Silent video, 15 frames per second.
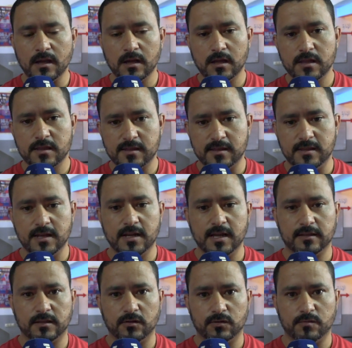آه، السده اللي
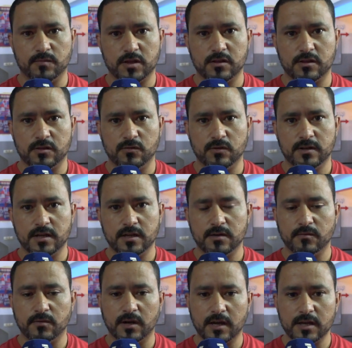عطاونا باش نسدو
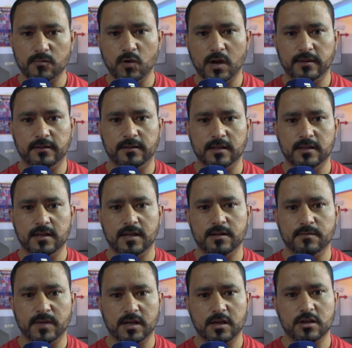حنايا غير محدد
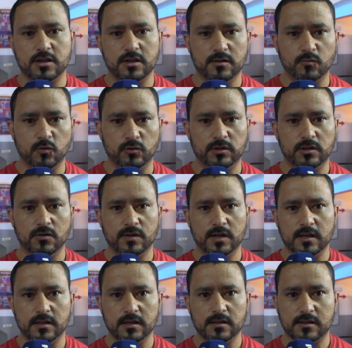يعني ما كاينش شي المده
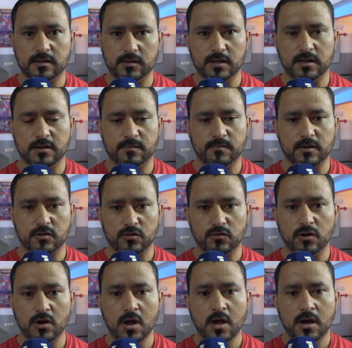ولا هذا تسدينا سبع
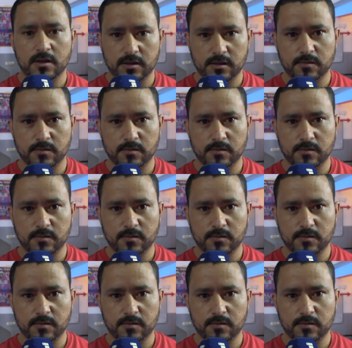شهور آه،